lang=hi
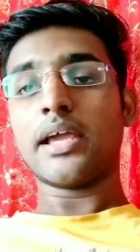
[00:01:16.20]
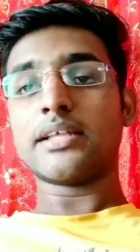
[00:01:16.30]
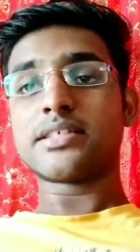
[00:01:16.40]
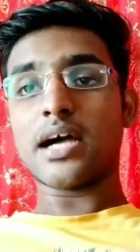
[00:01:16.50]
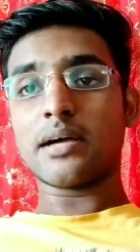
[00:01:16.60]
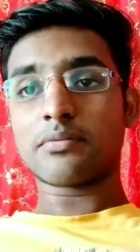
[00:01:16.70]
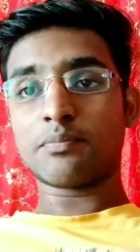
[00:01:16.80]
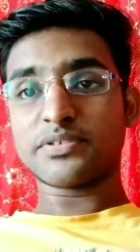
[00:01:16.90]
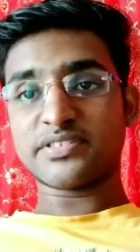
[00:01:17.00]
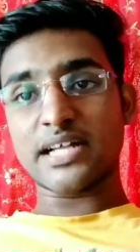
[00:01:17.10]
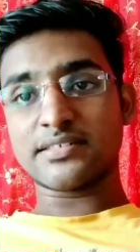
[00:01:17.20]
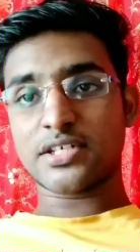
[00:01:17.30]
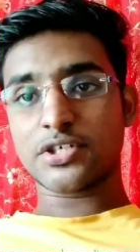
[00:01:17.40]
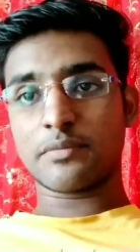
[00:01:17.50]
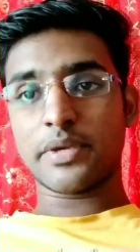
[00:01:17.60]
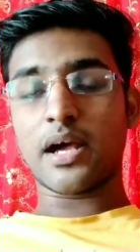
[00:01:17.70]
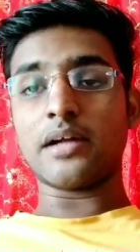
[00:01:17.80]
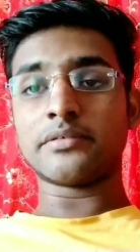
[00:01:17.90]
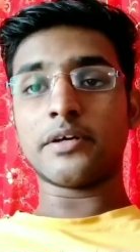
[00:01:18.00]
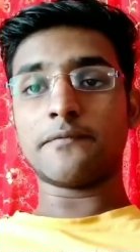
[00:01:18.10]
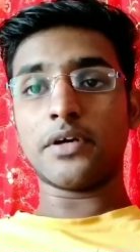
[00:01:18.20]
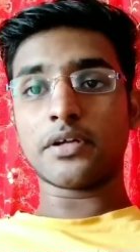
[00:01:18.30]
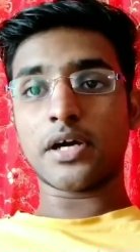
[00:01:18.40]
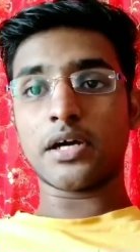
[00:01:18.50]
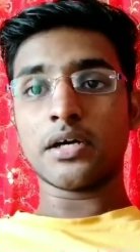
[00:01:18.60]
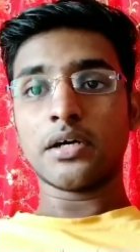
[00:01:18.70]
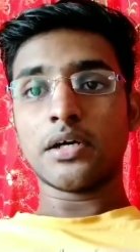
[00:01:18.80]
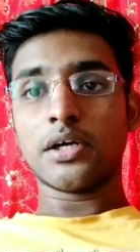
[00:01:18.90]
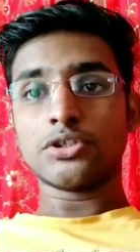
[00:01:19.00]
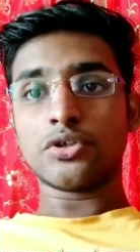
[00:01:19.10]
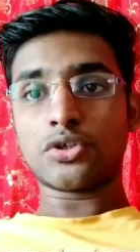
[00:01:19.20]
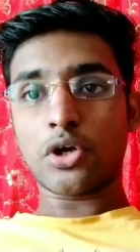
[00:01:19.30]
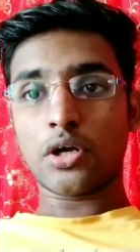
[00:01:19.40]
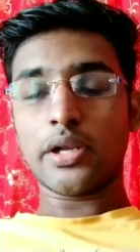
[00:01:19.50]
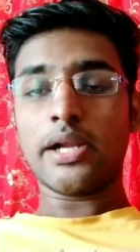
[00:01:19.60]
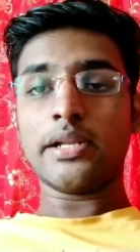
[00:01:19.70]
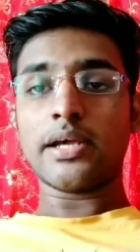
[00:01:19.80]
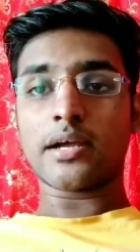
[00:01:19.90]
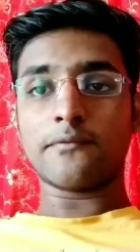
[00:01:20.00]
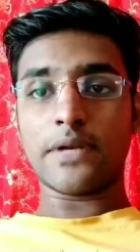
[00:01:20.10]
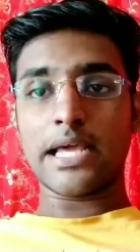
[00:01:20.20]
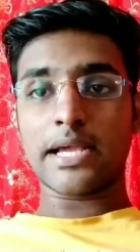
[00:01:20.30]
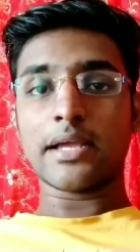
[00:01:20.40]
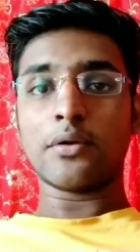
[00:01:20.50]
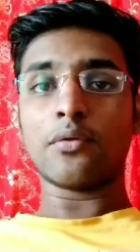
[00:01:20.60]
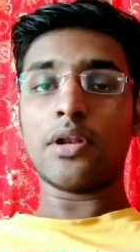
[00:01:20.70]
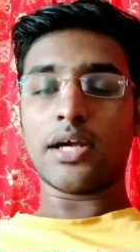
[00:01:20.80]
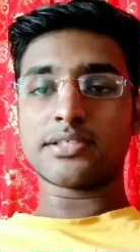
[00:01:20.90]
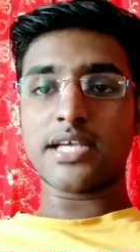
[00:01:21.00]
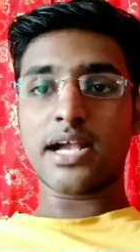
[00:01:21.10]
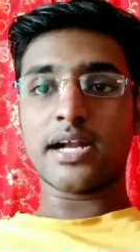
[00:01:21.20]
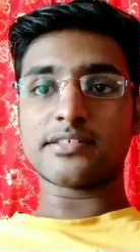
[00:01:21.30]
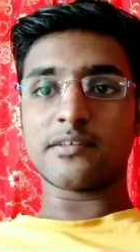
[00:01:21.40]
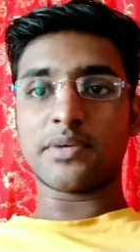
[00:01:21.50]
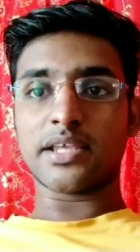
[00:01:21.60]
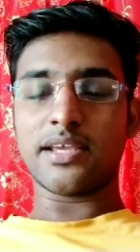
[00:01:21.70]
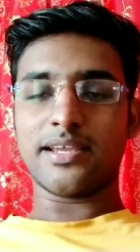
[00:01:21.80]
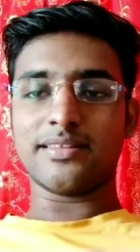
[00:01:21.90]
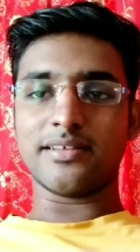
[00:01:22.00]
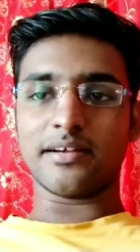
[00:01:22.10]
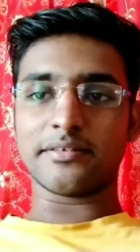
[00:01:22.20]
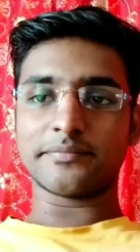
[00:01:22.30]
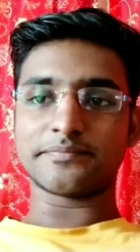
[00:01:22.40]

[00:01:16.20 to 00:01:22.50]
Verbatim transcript: सात स्टेशन में हंड्रेड फीट का जो टॉल इंडिया का फ्लैग वो लग जाएगा दिसंबर के एंड तक